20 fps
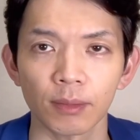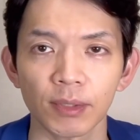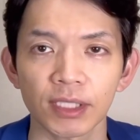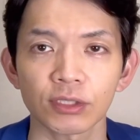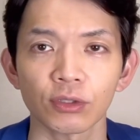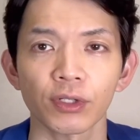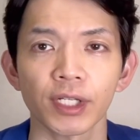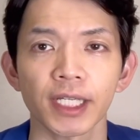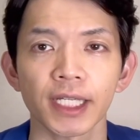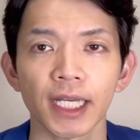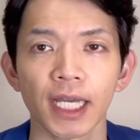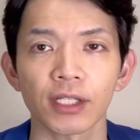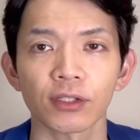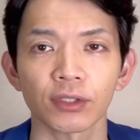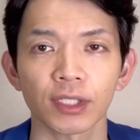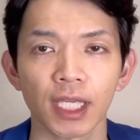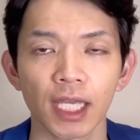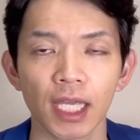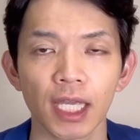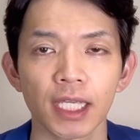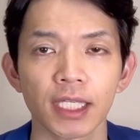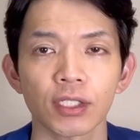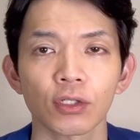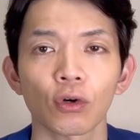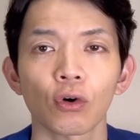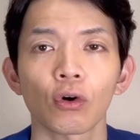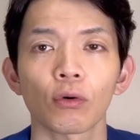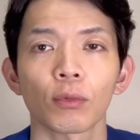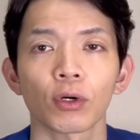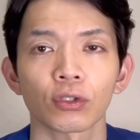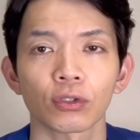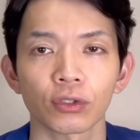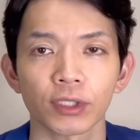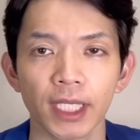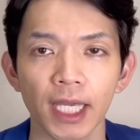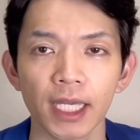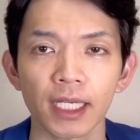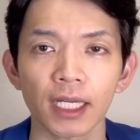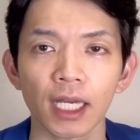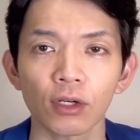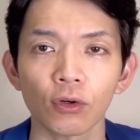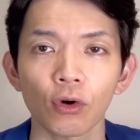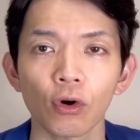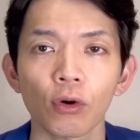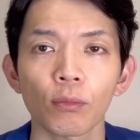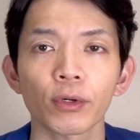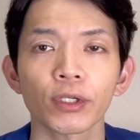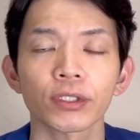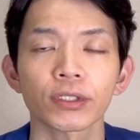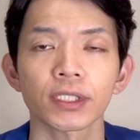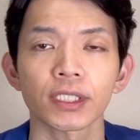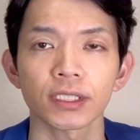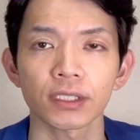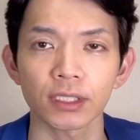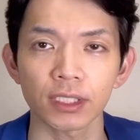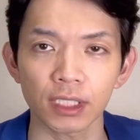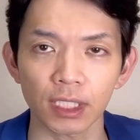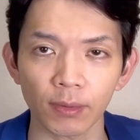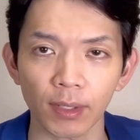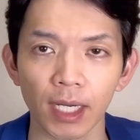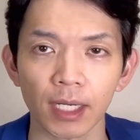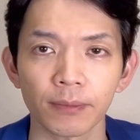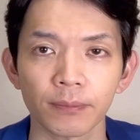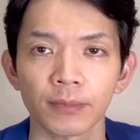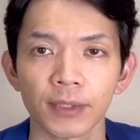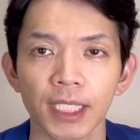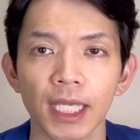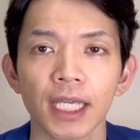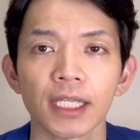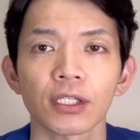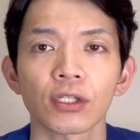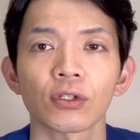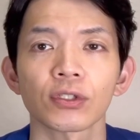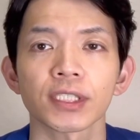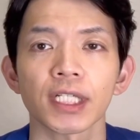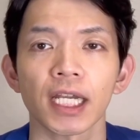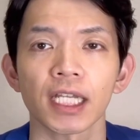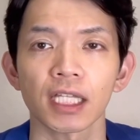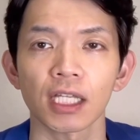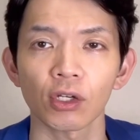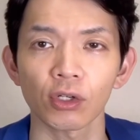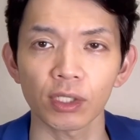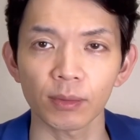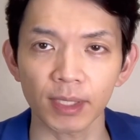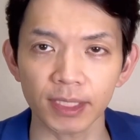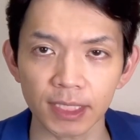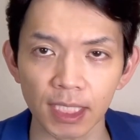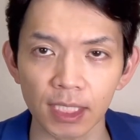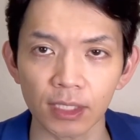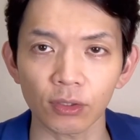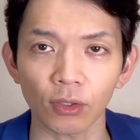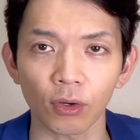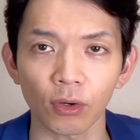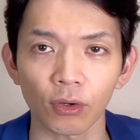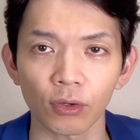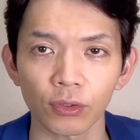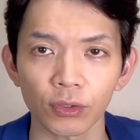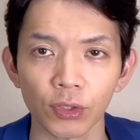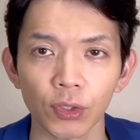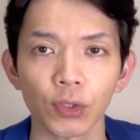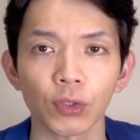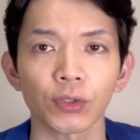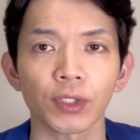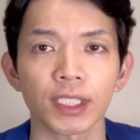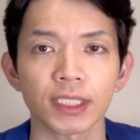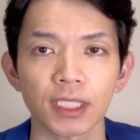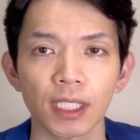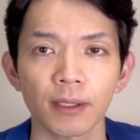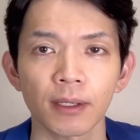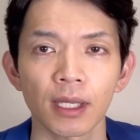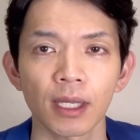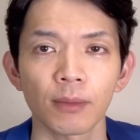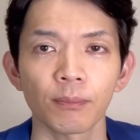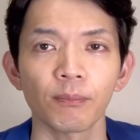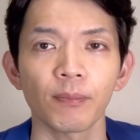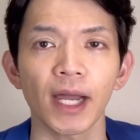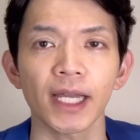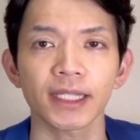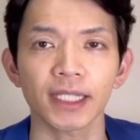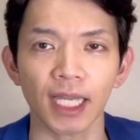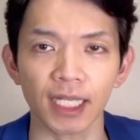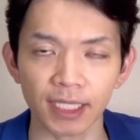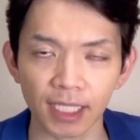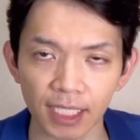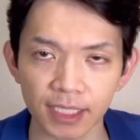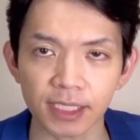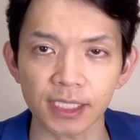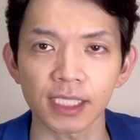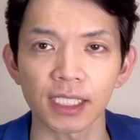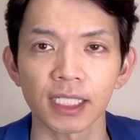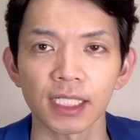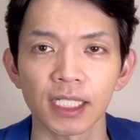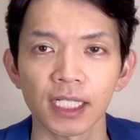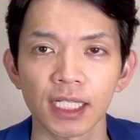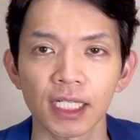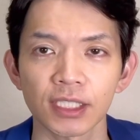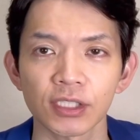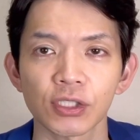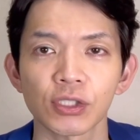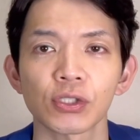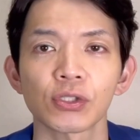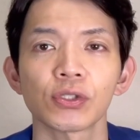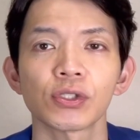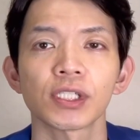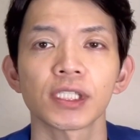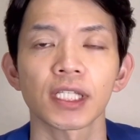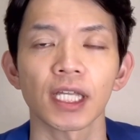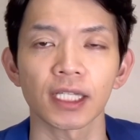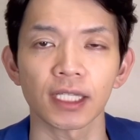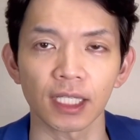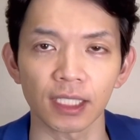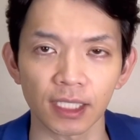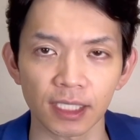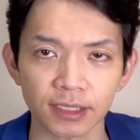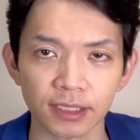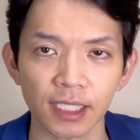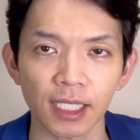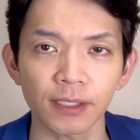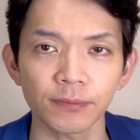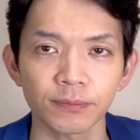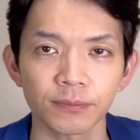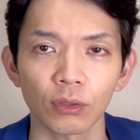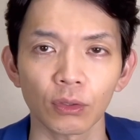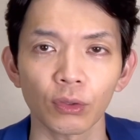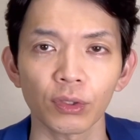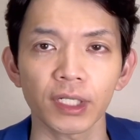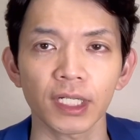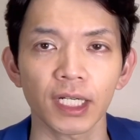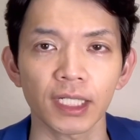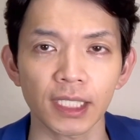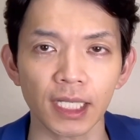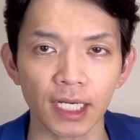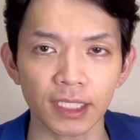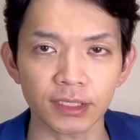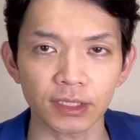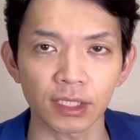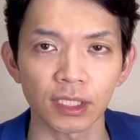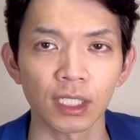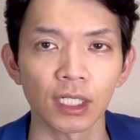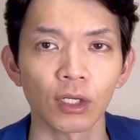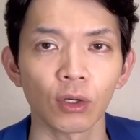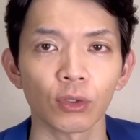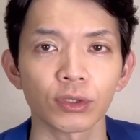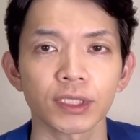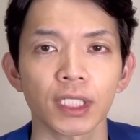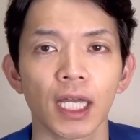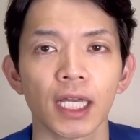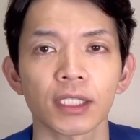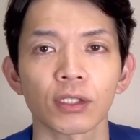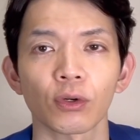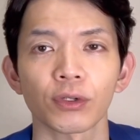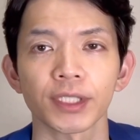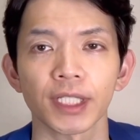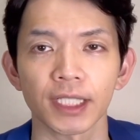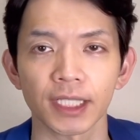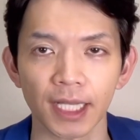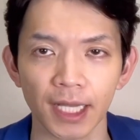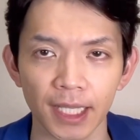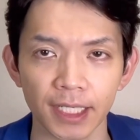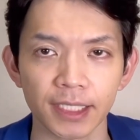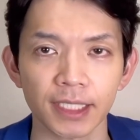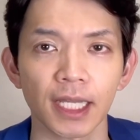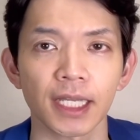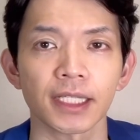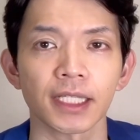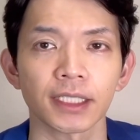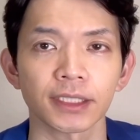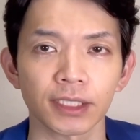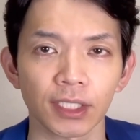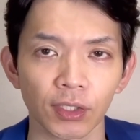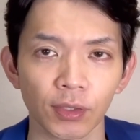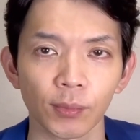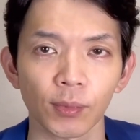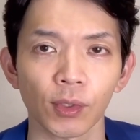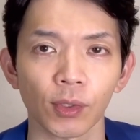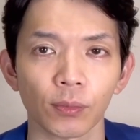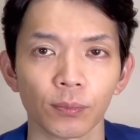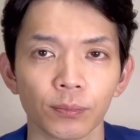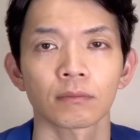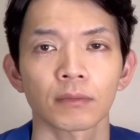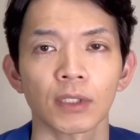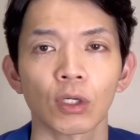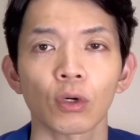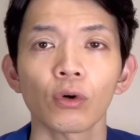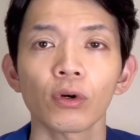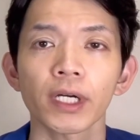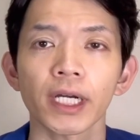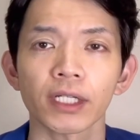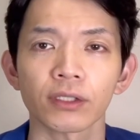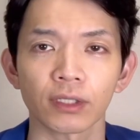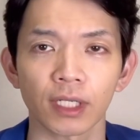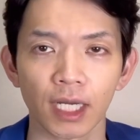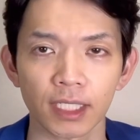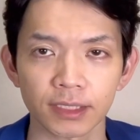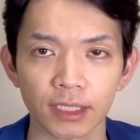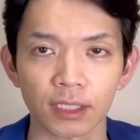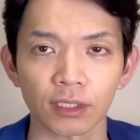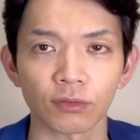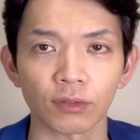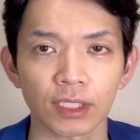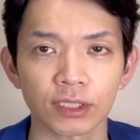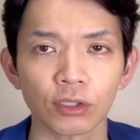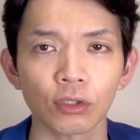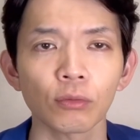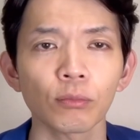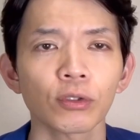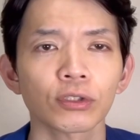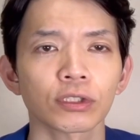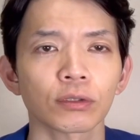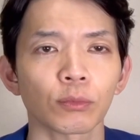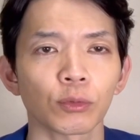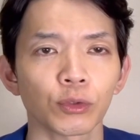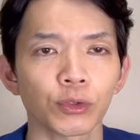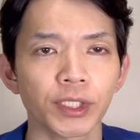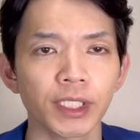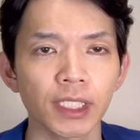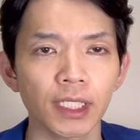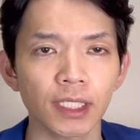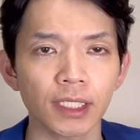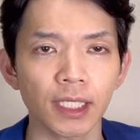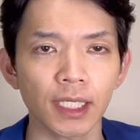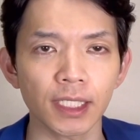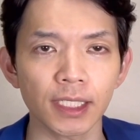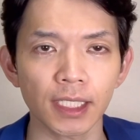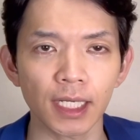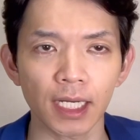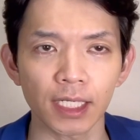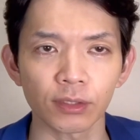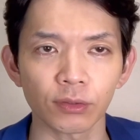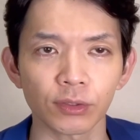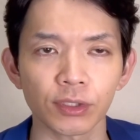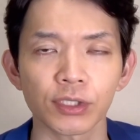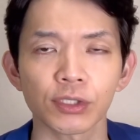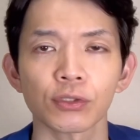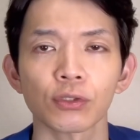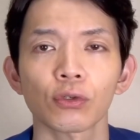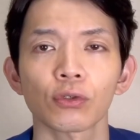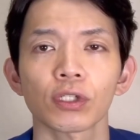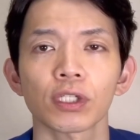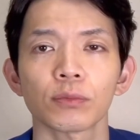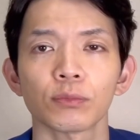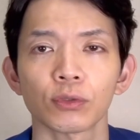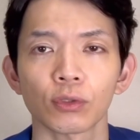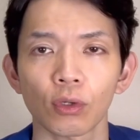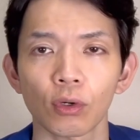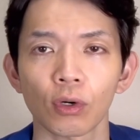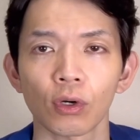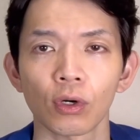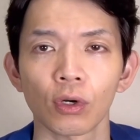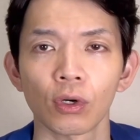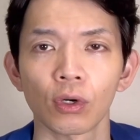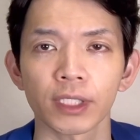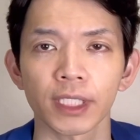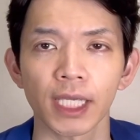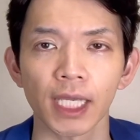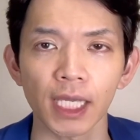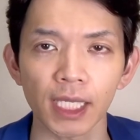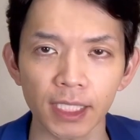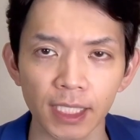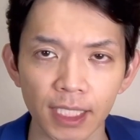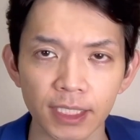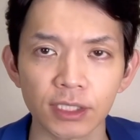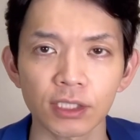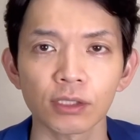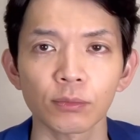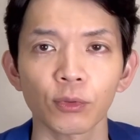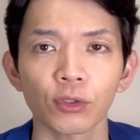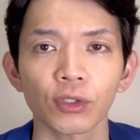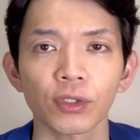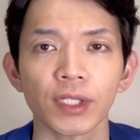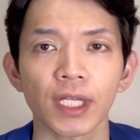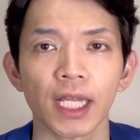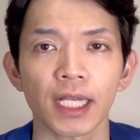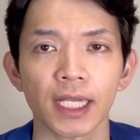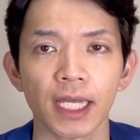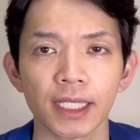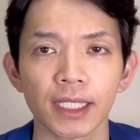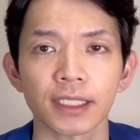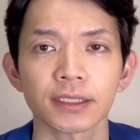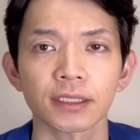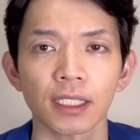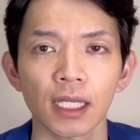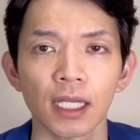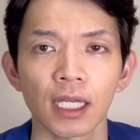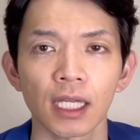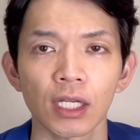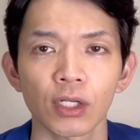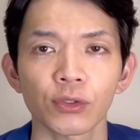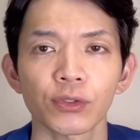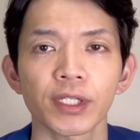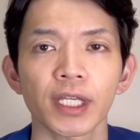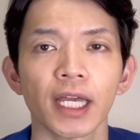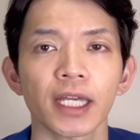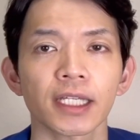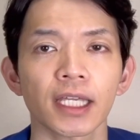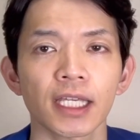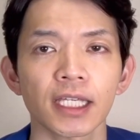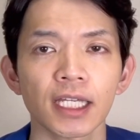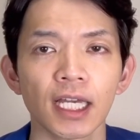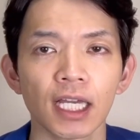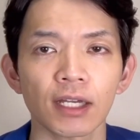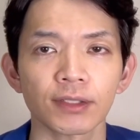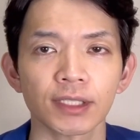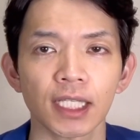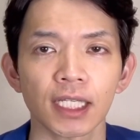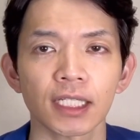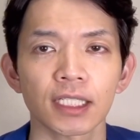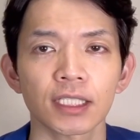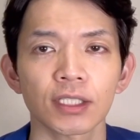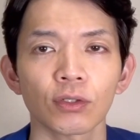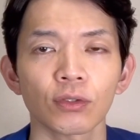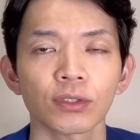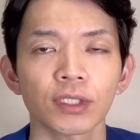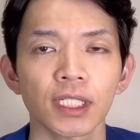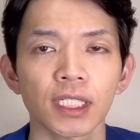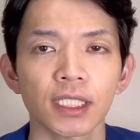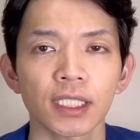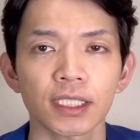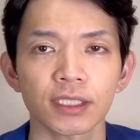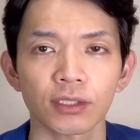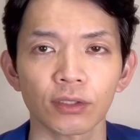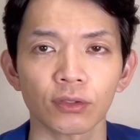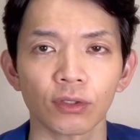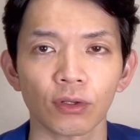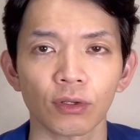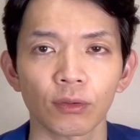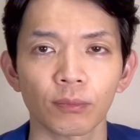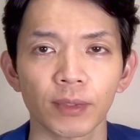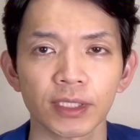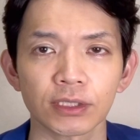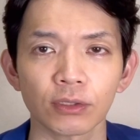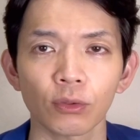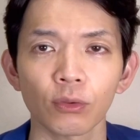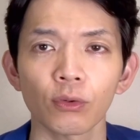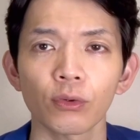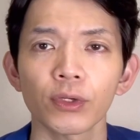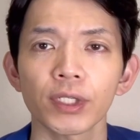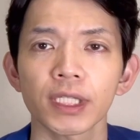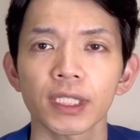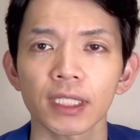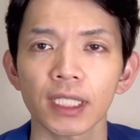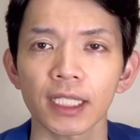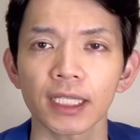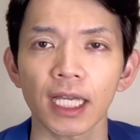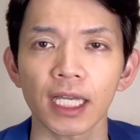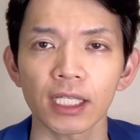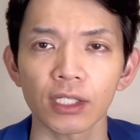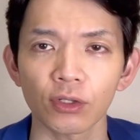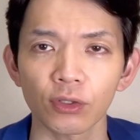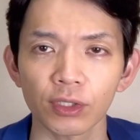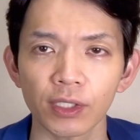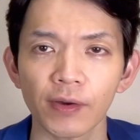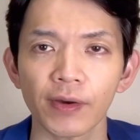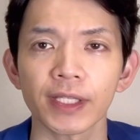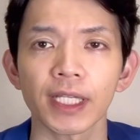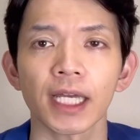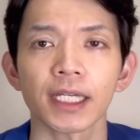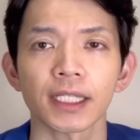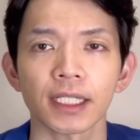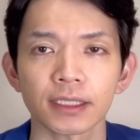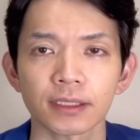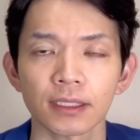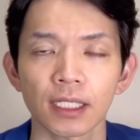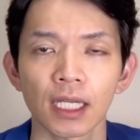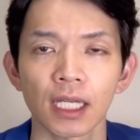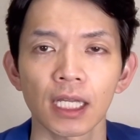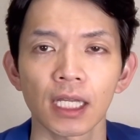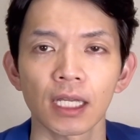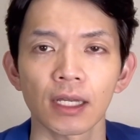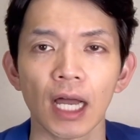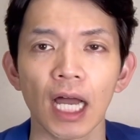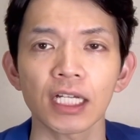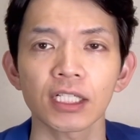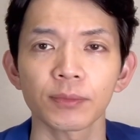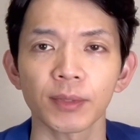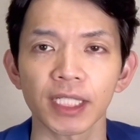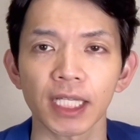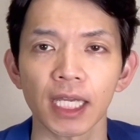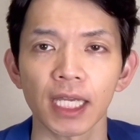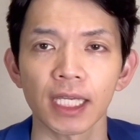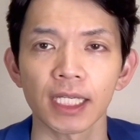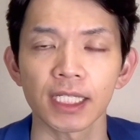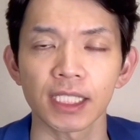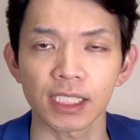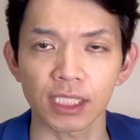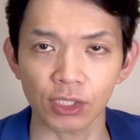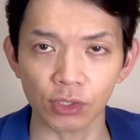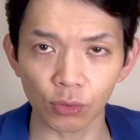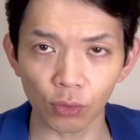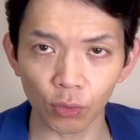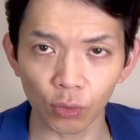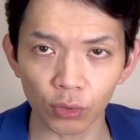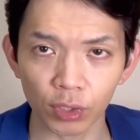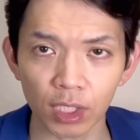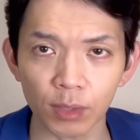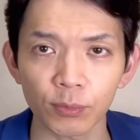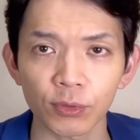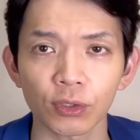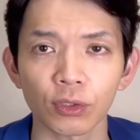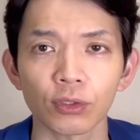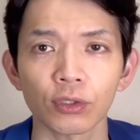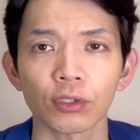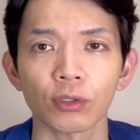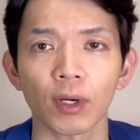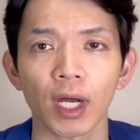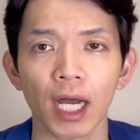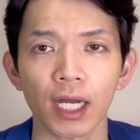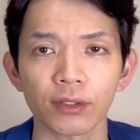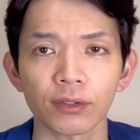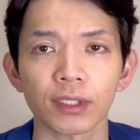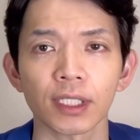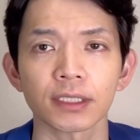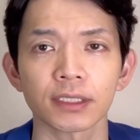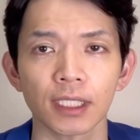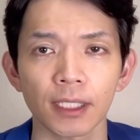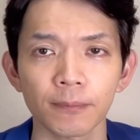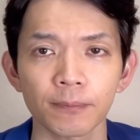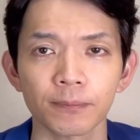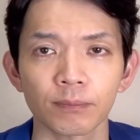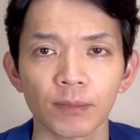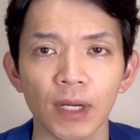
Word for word: まあ、それ以外の経費項目、原価項目については言及されておりませんということですね。まあ、ただし注意点なんですね。これ必ず押さえておいていただきたいんですけども、まあ、今回の改正というのはそもそも売上以外の記帳義務を軽減するものではないんですね。売上以外は適当でいいですよと、まあ、そういった内容ではないです。あくまで記帳義務というのはあるんですね。